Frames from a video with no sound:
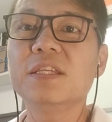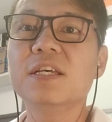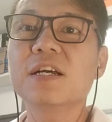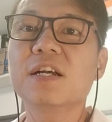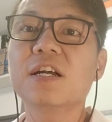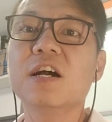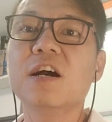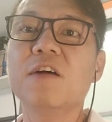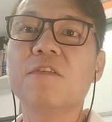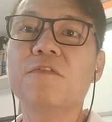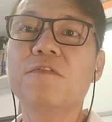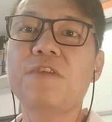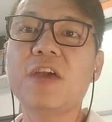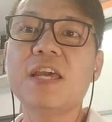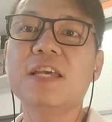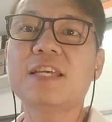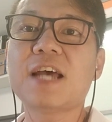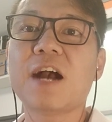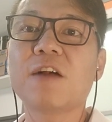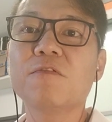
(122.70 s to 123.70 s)
这个
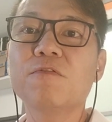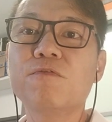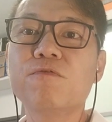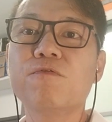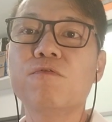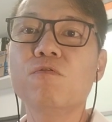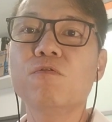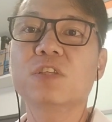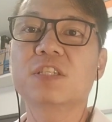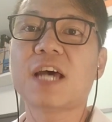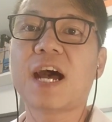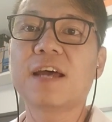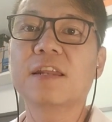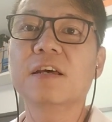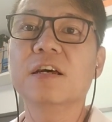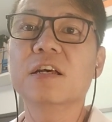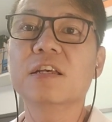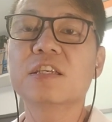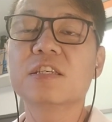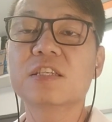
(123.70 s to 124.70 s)
非常复杂
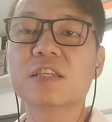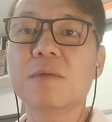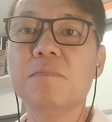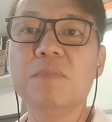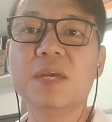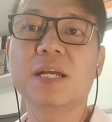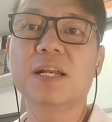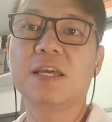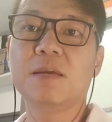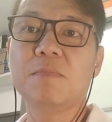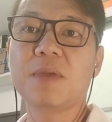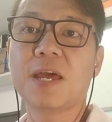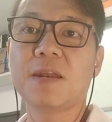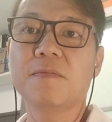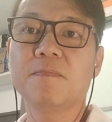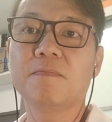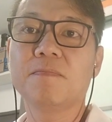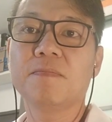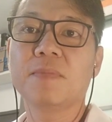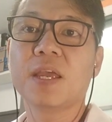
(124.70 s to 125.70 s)
的生命里面，
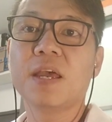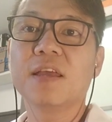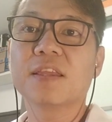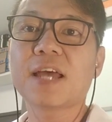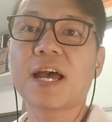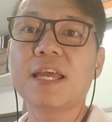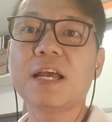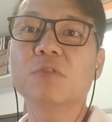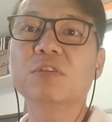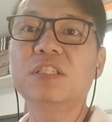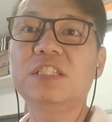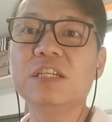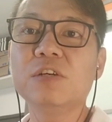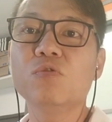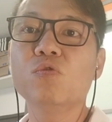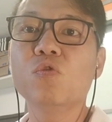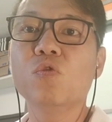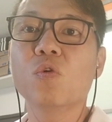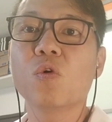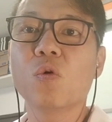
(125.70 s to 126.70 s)
他要进
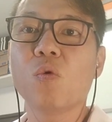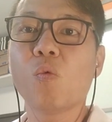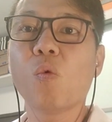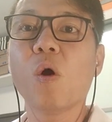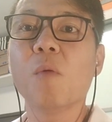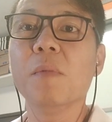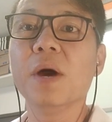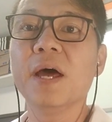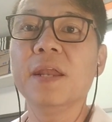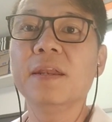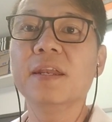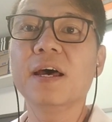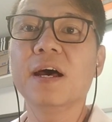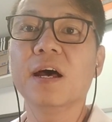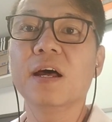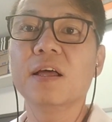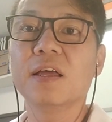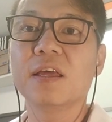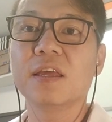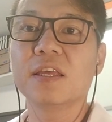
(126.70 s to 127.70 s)
入我们
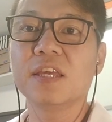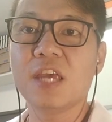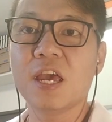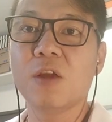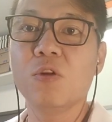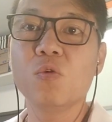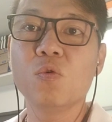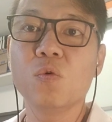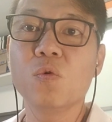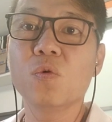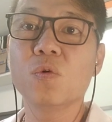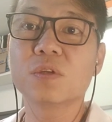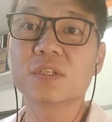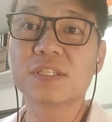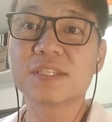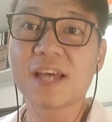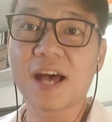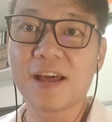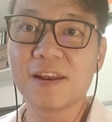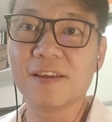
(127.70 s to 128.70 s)
的耶路
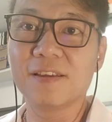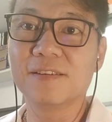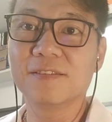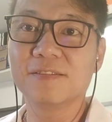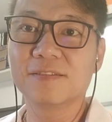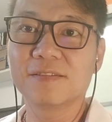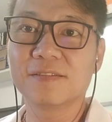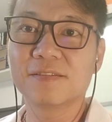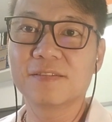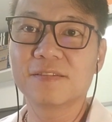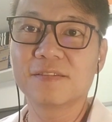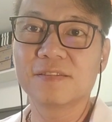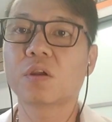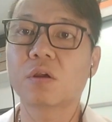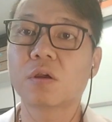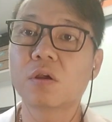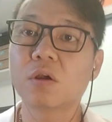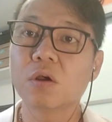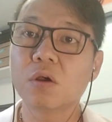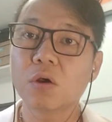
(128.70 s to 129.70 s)
撒冷。
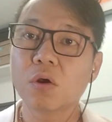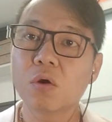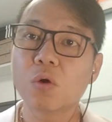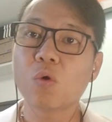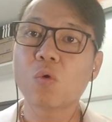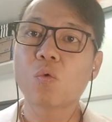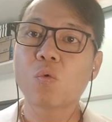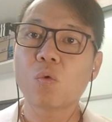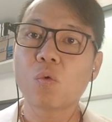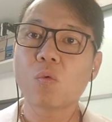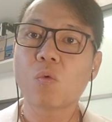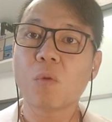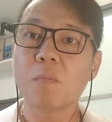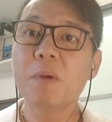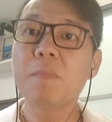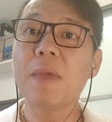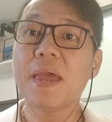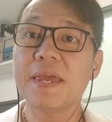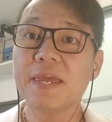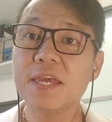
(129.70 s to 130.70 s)
我们
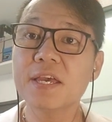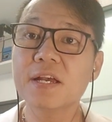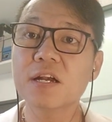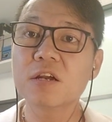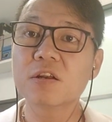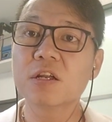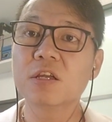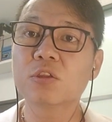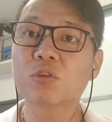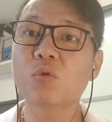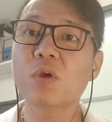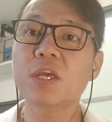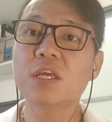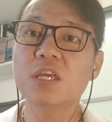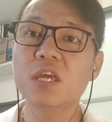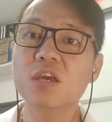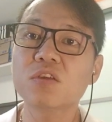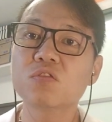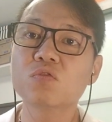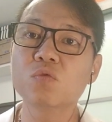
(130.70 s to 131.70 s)
每一个人对
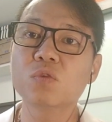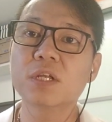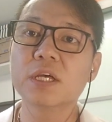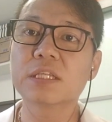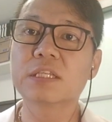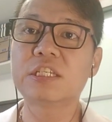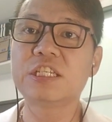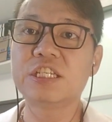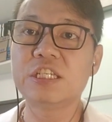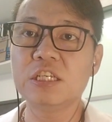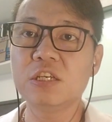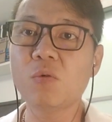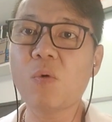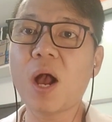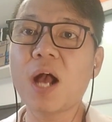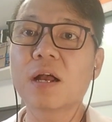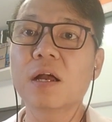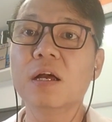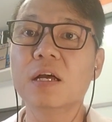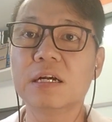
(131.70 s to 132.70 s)
耶稣的期
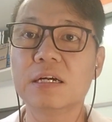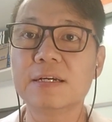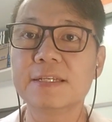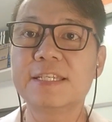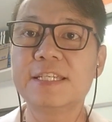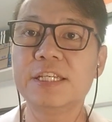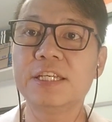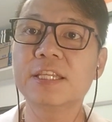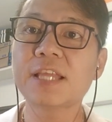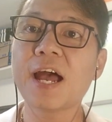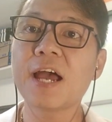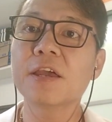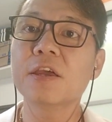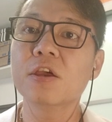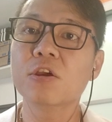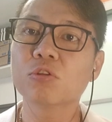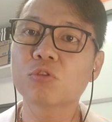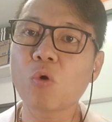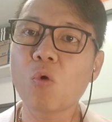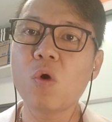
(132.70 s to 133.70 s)
望和期待
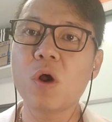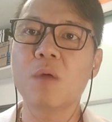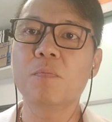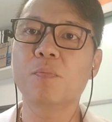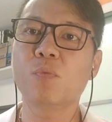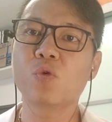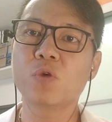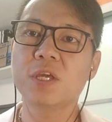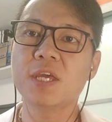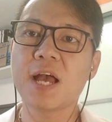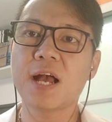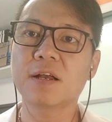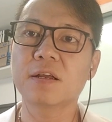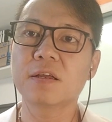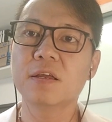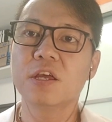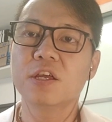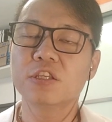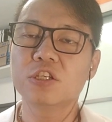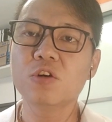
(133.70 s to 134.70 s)
都很不一样，
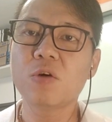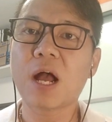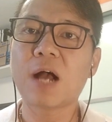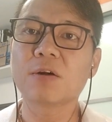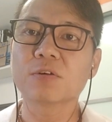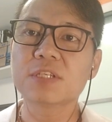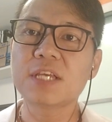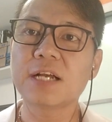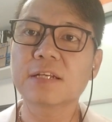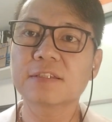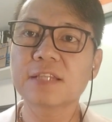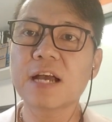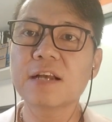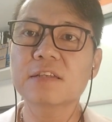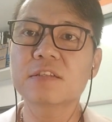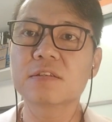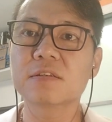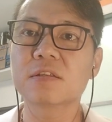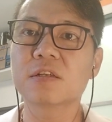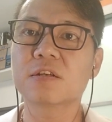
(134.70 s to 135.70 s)
就好像当
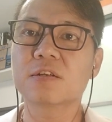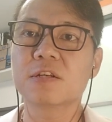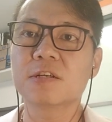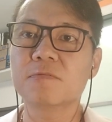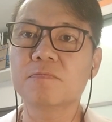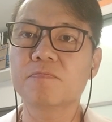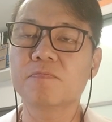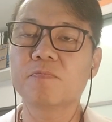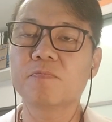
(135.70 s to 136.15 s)
时的人，